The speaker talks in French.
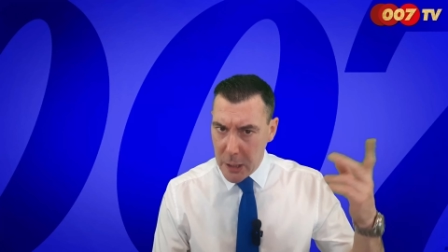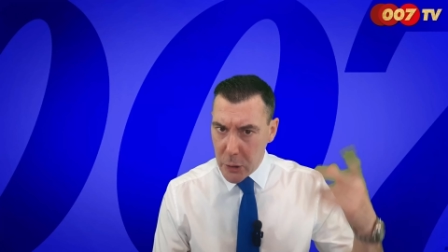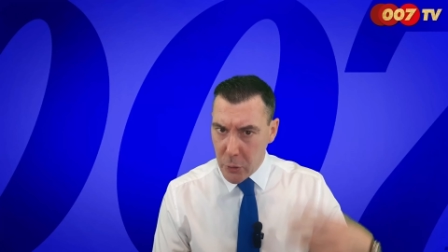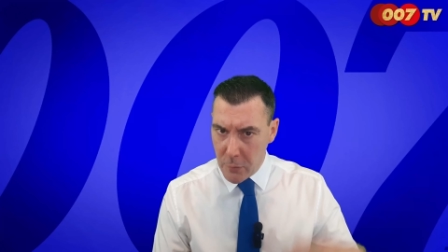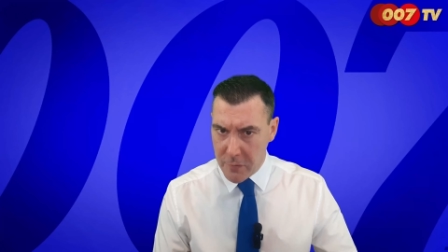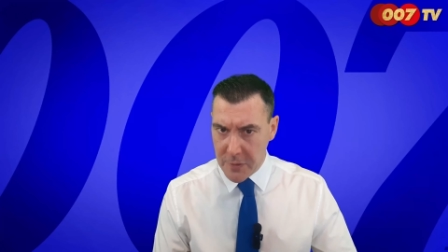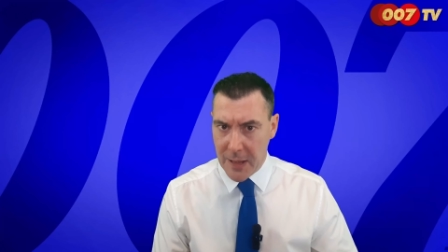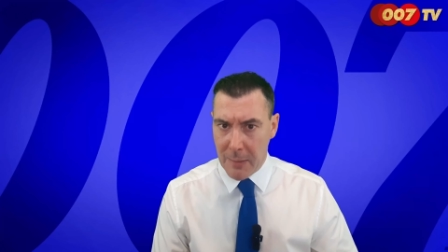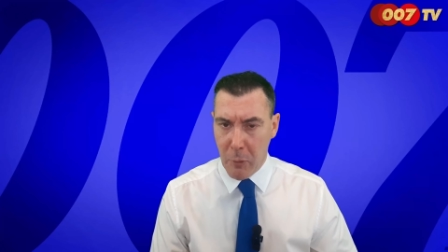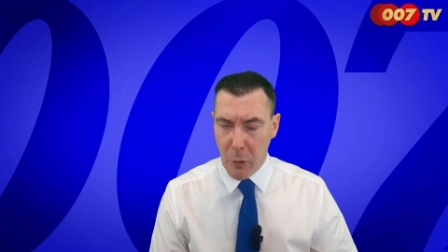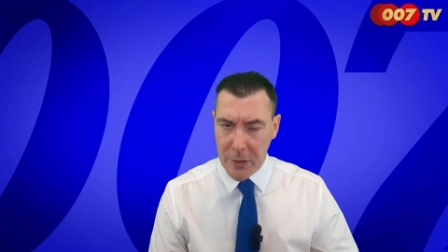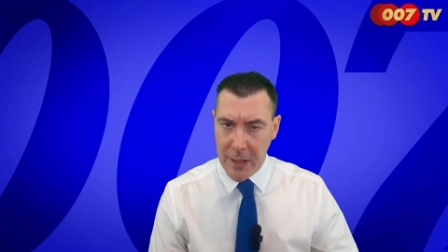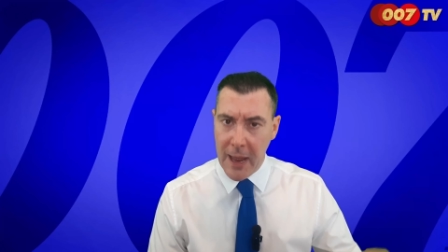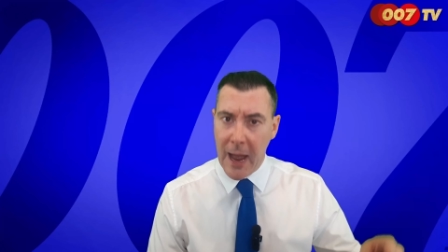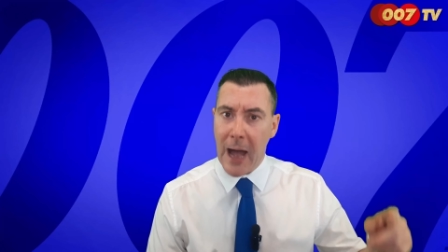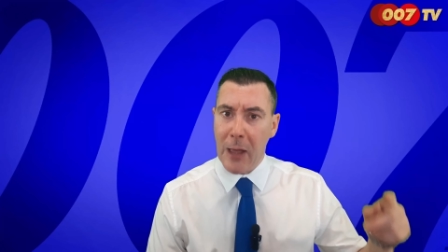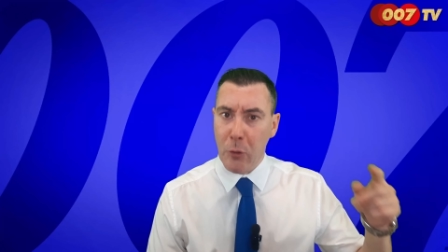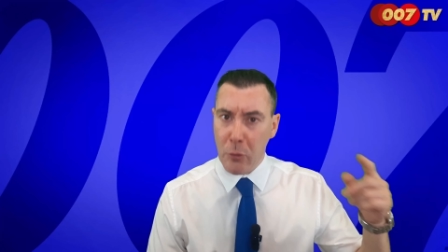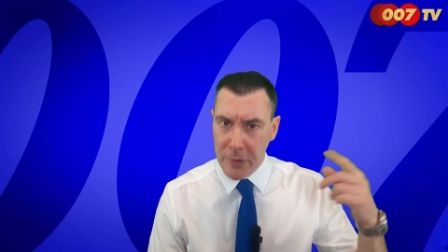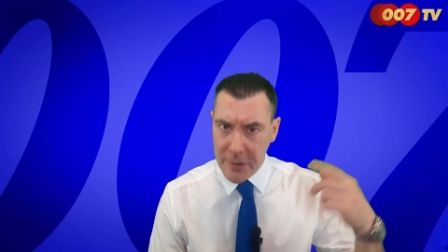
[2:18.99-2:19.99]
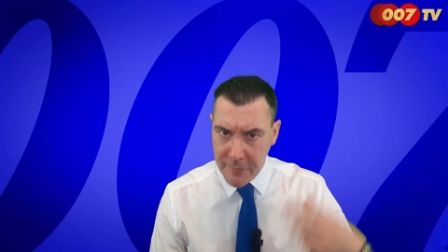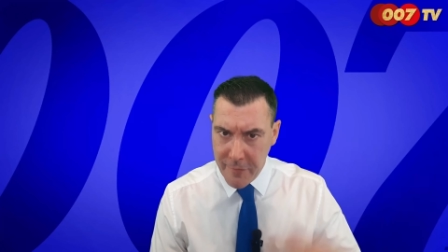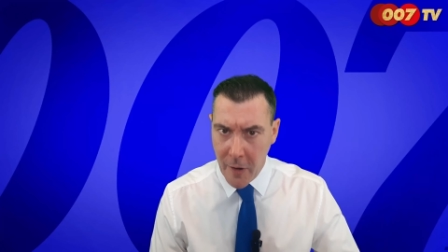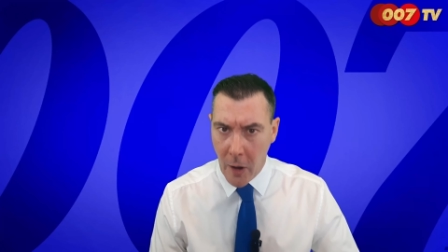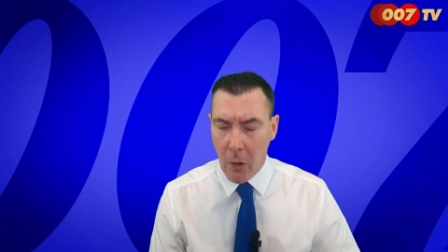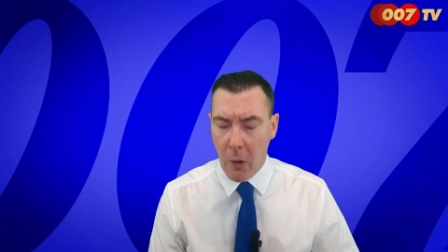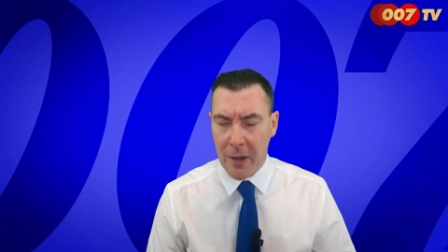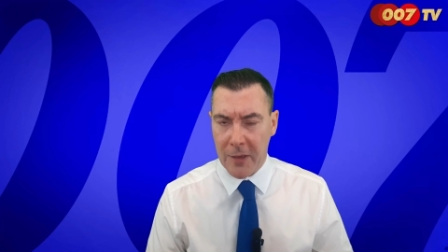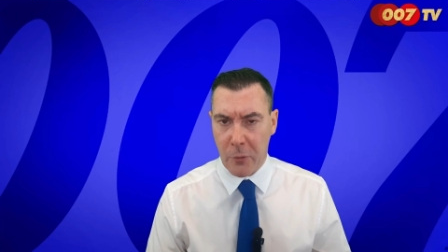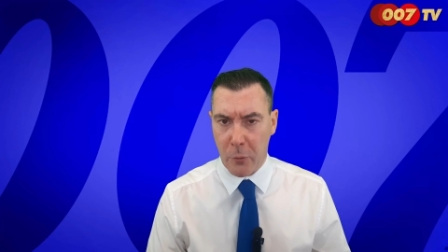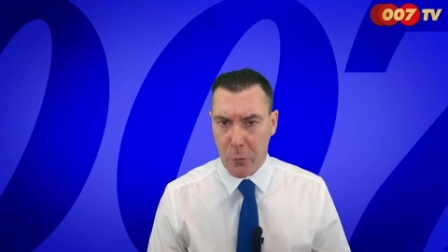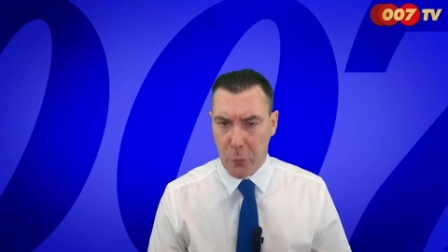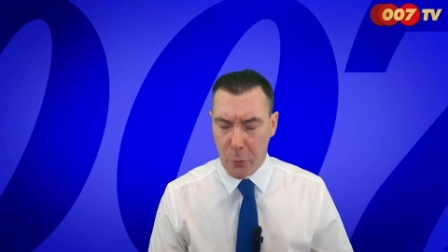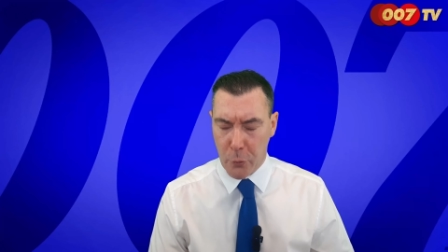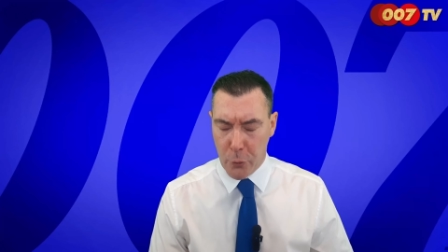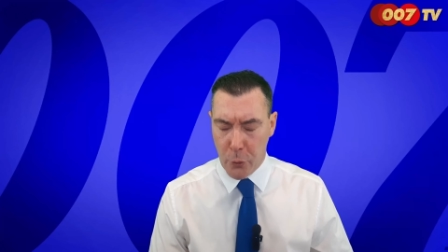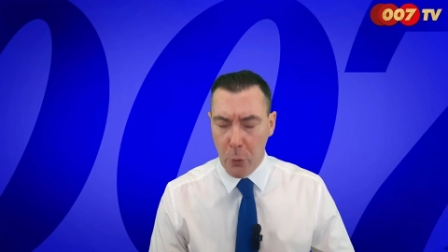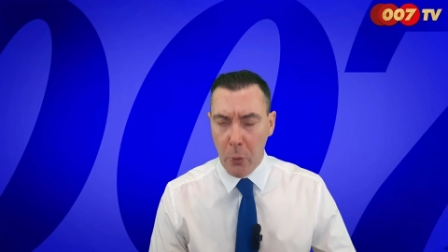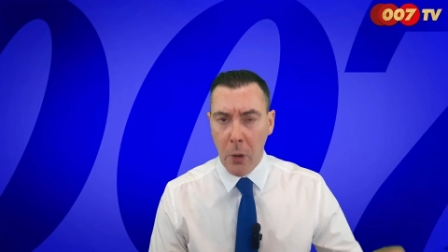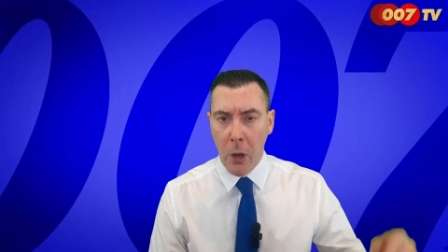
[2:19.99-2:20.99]
Et de vous abonner à nos différents réseaux
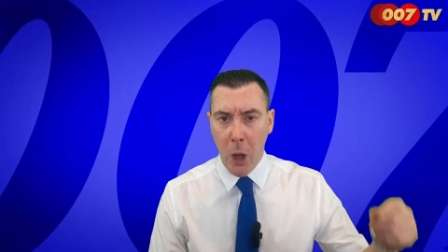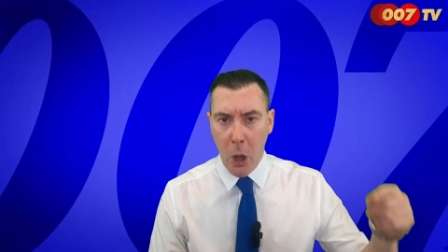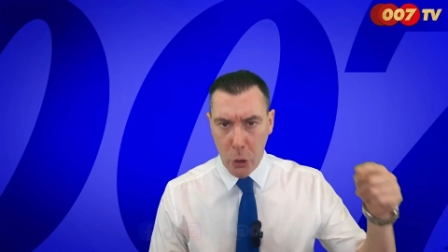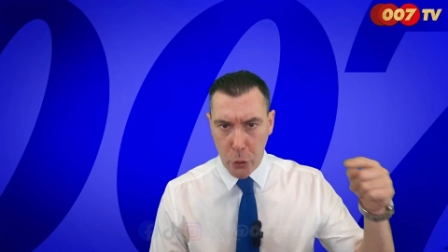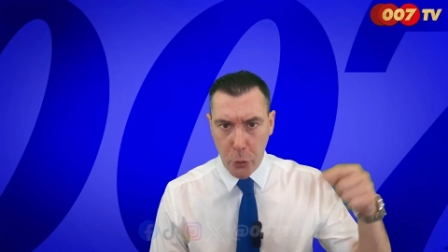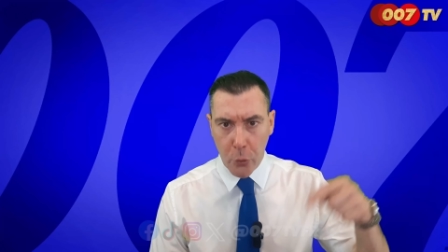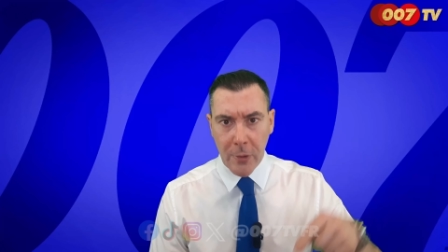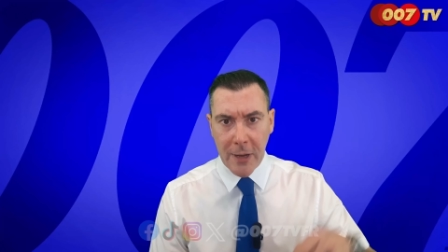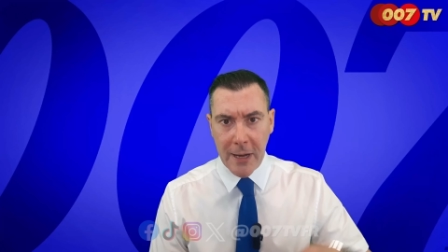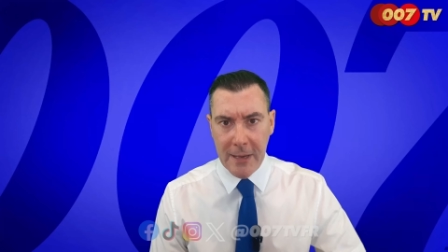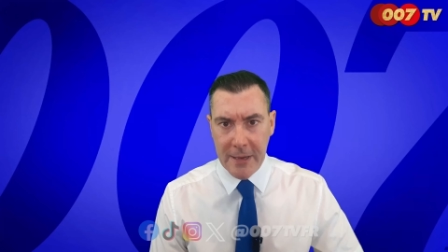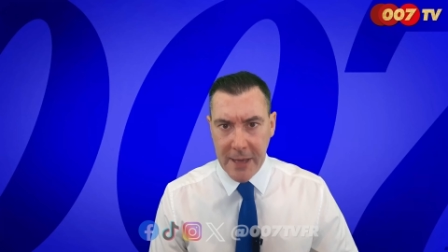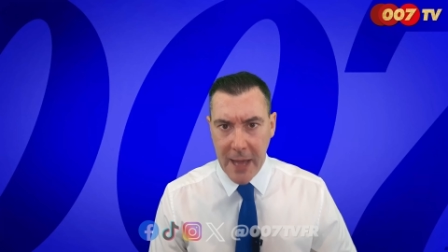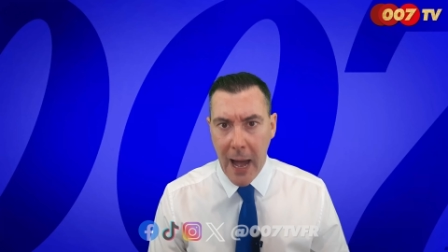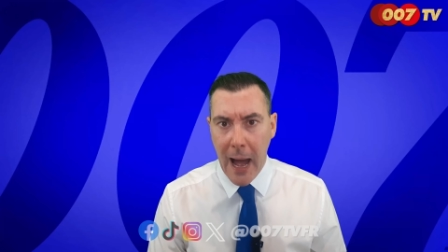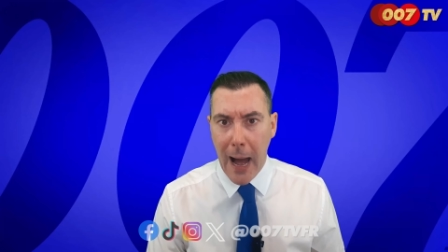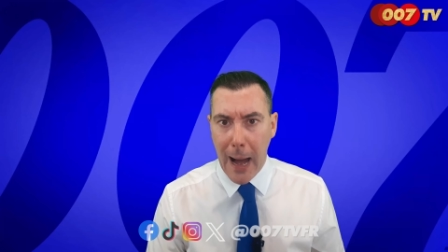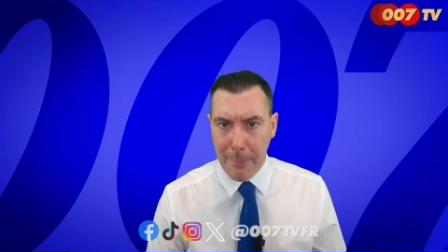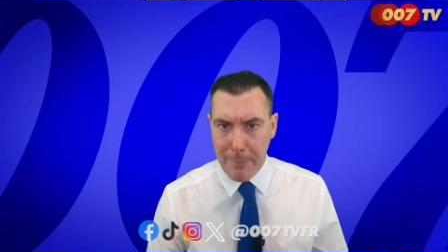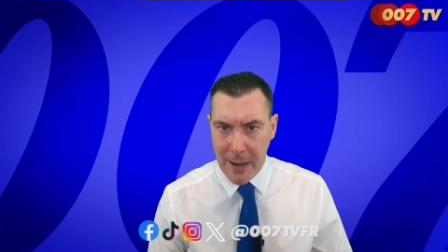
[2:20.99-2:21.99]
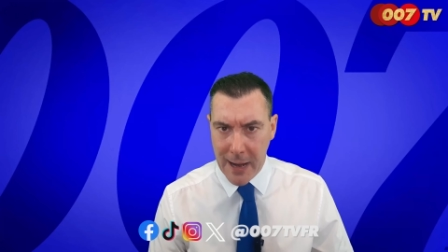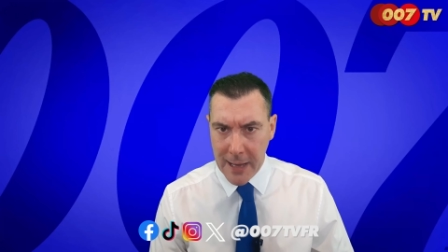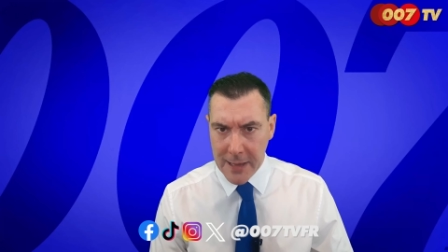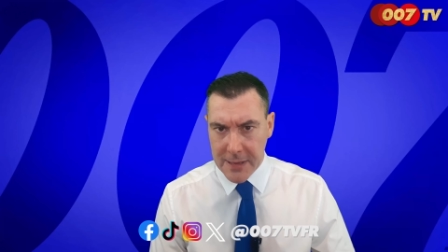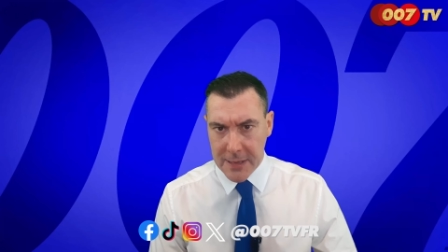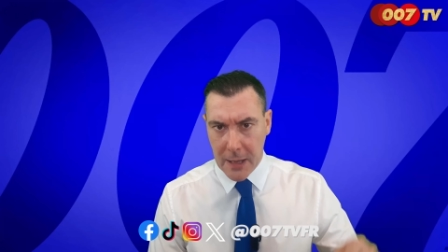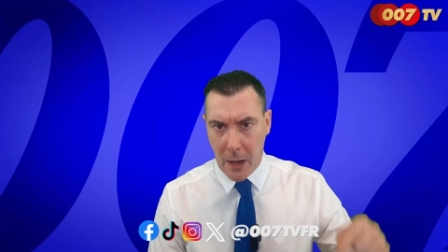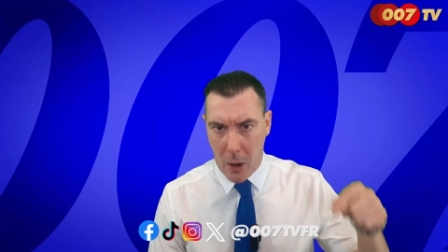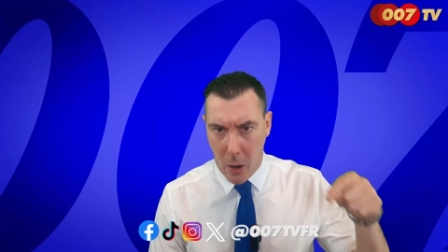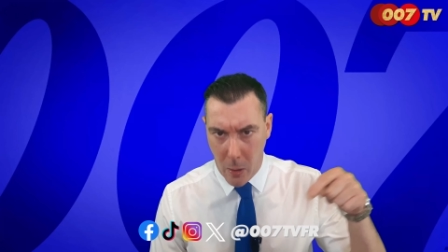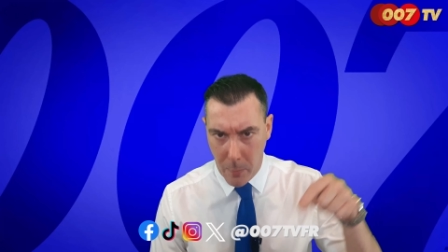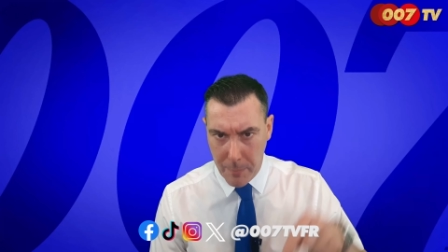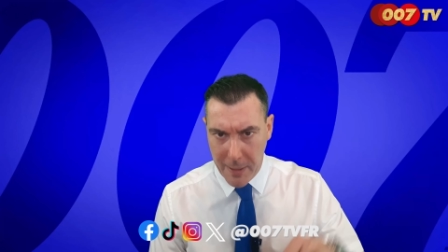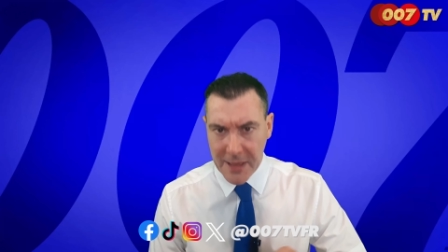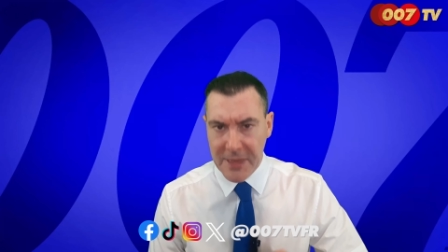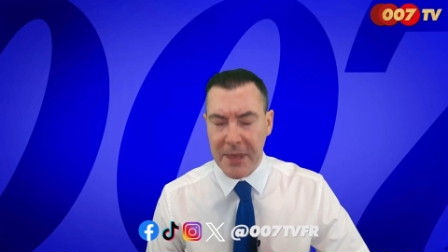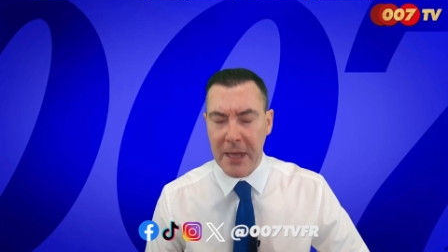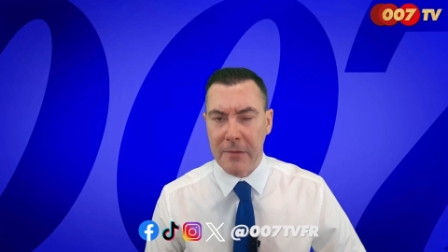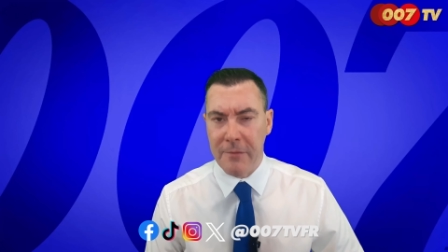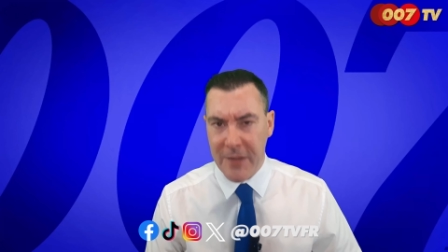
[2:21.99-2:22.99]
sociaux dont les liens apparaissent en
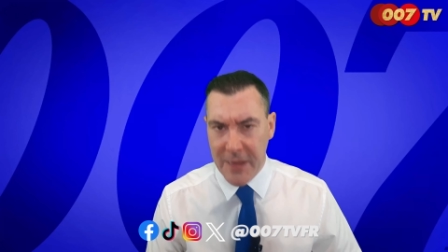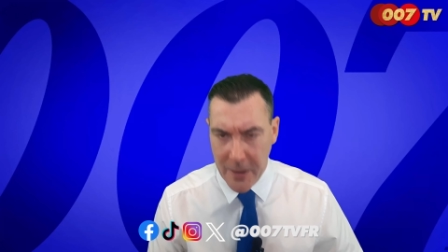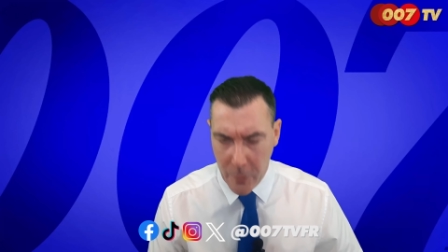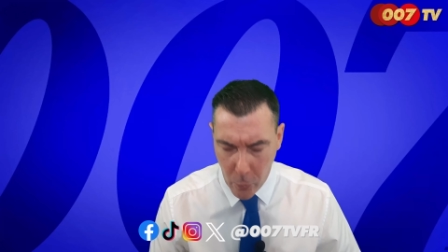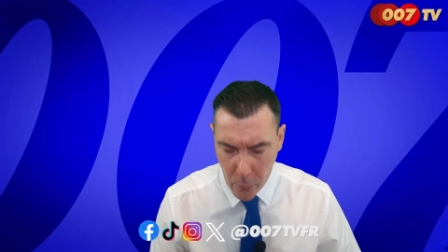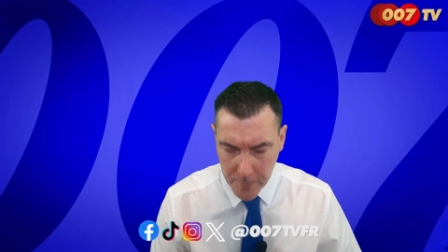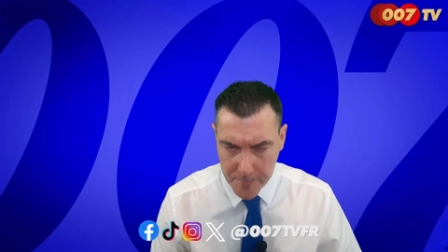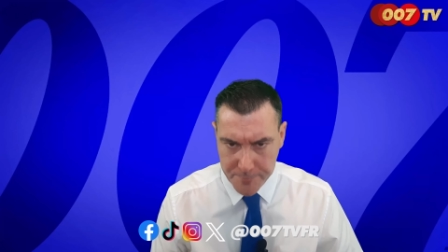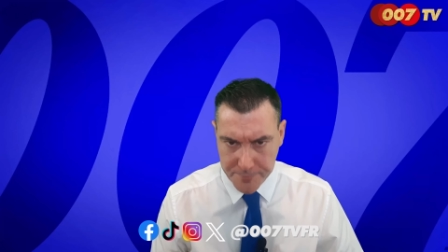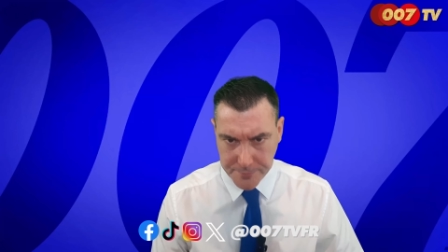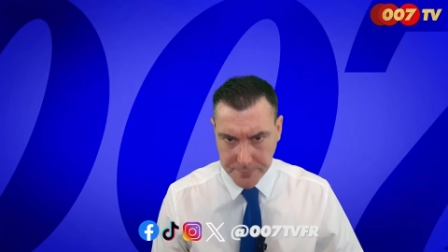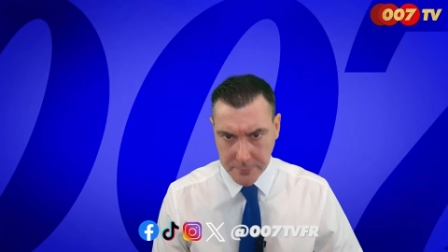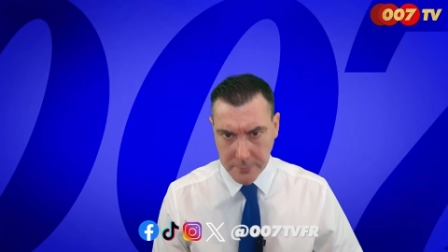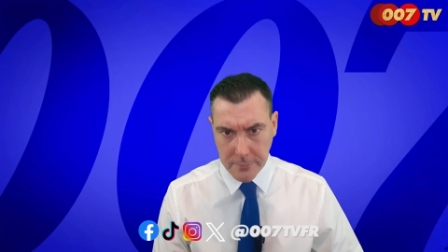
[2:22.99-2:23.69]
bas de cette vidéo.